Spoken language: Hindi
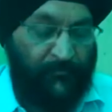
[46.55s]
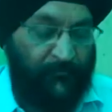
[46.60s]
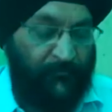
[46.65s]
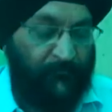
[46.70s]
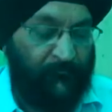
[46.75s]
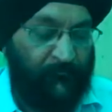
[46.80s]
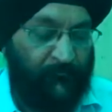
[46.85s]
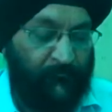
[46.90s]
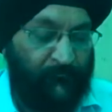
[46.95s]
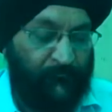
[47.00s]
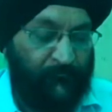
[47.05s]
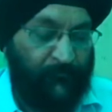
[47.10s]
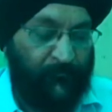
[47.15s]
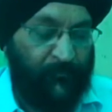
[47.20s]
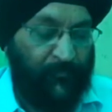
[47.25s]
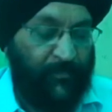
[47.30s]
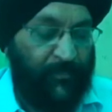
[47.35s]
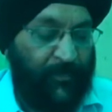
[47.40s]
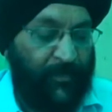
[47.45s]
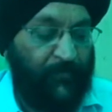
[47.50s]

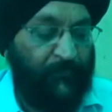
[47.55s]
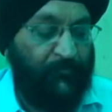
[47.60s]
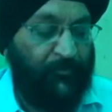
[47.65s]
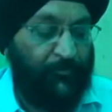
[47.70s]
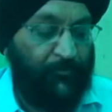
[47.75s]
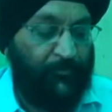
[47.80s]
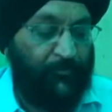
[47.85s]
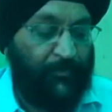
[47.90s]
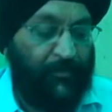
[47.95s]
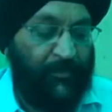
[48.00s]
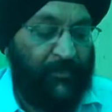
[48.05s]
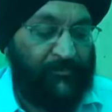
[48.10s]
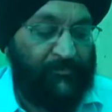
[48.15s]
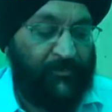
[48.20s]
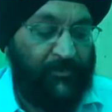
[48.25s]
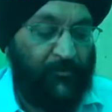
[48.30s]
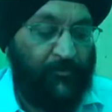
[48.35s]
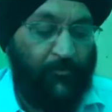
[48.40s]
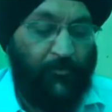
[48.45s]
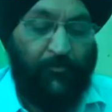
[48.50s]
नए विद्युत
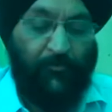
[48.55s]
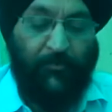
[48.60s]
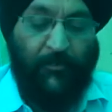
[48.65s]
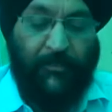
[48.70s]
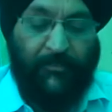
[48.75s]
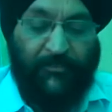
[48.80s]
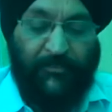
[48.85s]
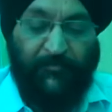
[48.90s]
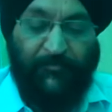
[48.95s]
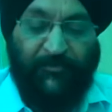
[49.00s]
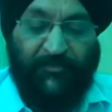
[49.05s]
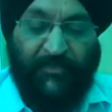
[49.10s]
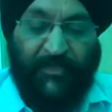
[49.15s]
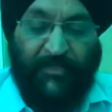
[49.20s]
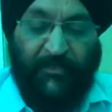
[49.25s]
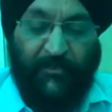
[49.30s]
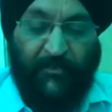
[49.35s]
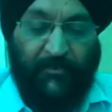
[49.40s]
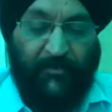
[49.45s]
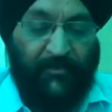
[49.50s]
कनेक्शन को गति
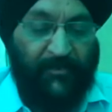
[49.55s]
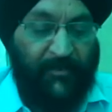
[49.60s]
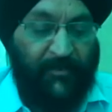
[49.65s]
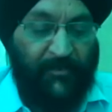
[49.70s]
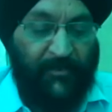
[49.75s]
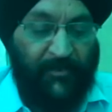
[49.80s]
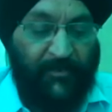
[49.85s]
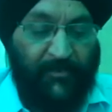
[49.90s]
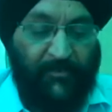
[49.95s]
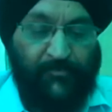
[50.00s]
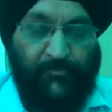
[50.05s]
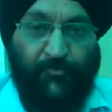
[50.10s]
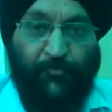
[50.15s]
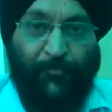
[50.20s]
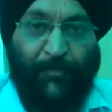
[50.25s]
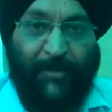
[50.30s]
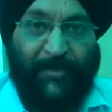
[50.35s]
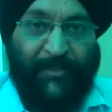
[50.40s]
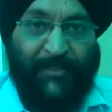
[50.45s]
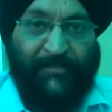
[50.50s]
प्रदान करने के लिए कि जो
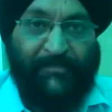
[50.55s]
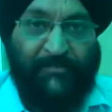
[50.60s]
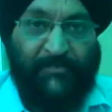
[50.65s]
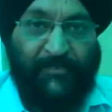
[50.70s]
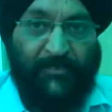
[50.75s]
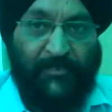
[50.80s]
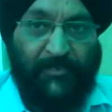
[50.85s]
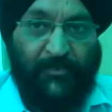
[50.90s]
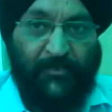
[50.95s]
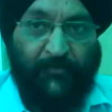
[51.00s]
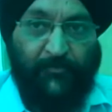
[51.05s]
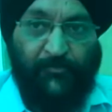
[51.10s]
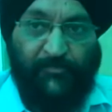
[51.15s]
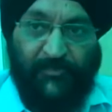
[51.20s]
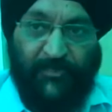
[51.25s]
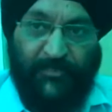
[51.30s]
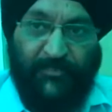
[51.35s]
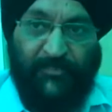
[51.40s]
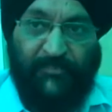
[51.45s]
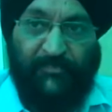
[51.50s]
पेंडेंसी है
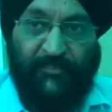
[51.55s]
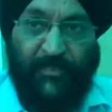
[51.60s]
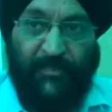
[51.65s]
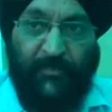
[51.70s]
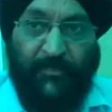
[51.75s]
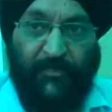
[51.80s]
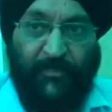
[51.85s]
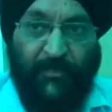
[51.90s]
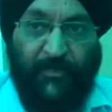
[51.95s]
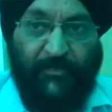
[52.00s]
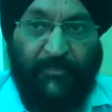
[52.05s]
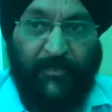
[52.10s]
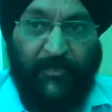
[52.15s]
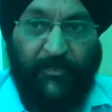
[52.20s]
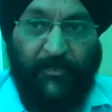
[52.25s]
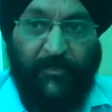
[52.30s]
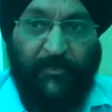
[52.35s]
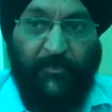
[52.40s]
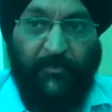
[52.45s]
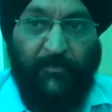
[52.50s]
उसका निस्तारण किया
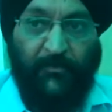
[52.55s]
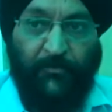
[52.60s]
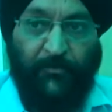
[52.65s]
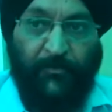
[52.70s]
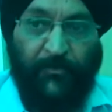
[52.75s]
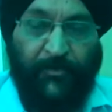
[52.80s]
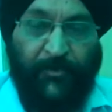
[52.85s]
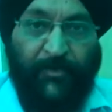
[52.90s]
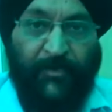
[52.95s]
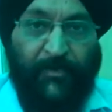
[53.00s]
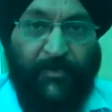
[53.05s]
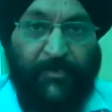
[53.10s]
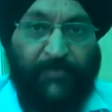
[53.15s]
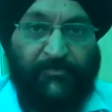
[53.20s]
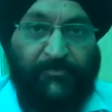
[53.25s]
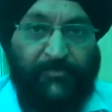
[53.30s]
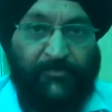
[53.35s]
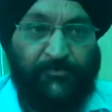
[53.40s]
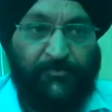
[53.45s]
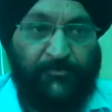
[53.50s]
जाए और नए
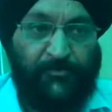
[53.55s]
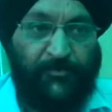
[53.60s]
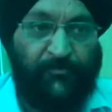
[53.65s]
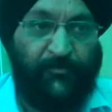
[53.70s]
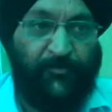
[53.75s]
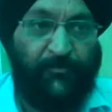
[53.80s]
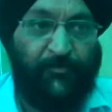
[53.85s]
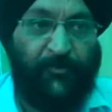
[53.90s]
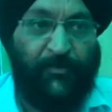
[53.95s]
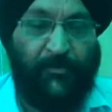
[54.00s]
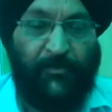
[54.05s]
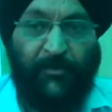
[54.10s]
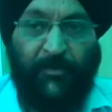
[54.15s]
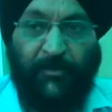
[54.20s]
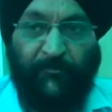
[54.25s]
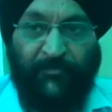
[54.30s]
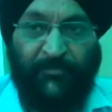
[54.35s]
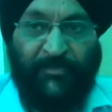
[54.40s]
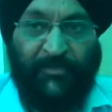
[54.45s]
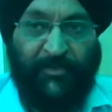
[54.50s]
कनेक्शन जो शिविर में
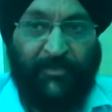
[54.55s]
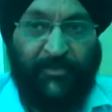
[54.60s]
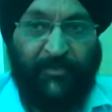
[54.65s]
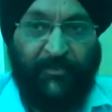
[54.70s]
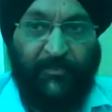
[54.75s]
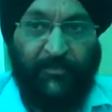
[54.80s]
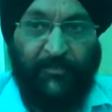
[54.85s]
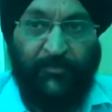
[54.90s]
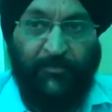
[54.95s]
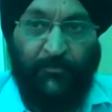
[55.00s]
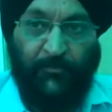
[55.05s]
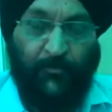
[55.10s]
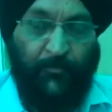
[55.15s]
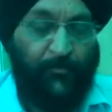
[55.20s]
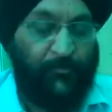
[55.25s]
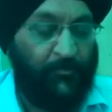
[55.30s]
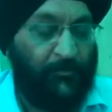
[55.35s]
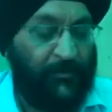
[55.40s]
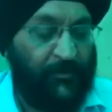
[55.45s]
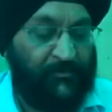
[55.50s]
आवेदन आए
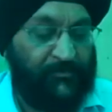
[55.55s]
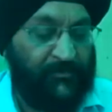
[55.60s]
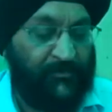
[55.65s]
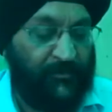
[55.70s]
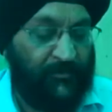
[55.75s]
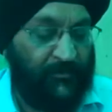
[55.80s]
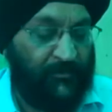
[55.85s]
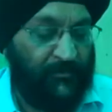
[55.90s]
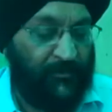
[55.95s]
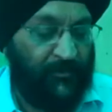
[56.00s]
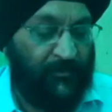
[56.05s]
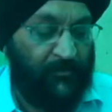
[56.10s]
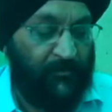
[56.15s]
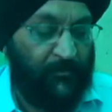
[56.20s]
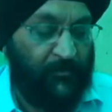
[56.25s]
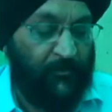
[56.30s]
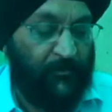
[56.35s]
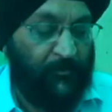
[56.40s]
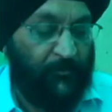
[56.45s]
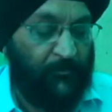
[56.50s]
उनको कनेक्शन दिए जाए
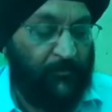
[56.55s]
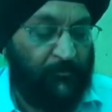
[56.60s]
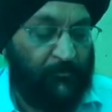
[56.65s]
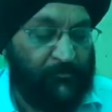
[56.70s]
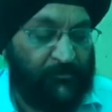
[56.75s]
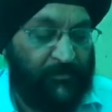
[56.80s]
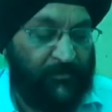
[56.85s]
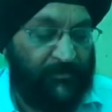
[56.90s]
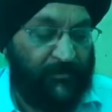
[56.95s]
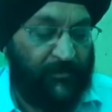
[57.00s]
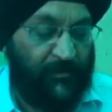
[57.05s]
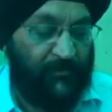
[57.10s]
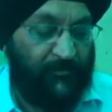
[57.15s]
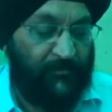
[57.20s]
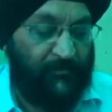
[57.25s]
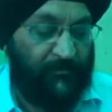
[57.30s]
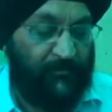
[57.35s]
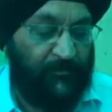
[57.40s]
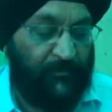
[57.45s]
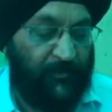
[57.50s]
तो उसके
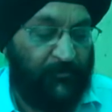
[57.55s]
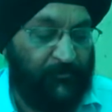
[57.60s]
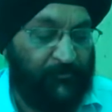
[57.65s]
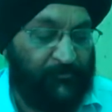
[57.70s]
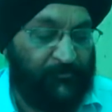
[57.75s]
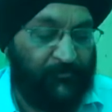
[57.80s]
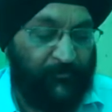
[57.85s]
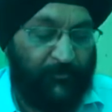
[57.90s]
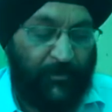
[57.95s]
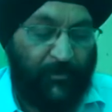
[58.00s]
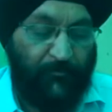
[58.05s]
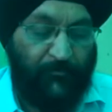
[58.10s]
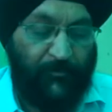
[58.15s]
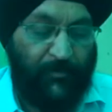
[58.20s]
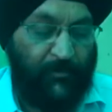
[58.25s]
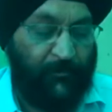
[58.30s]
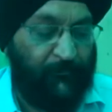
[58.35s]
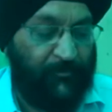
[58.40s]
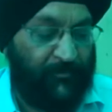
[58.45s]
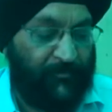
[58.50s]
तहत अभी जो टाउन
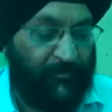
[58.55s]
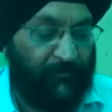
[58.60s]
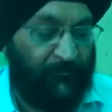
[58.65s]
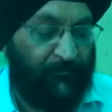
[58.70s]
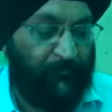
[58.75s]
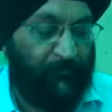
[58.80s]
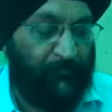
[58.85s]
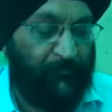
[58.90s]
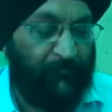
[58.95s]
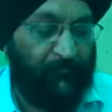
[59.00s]
हॉल प्रथम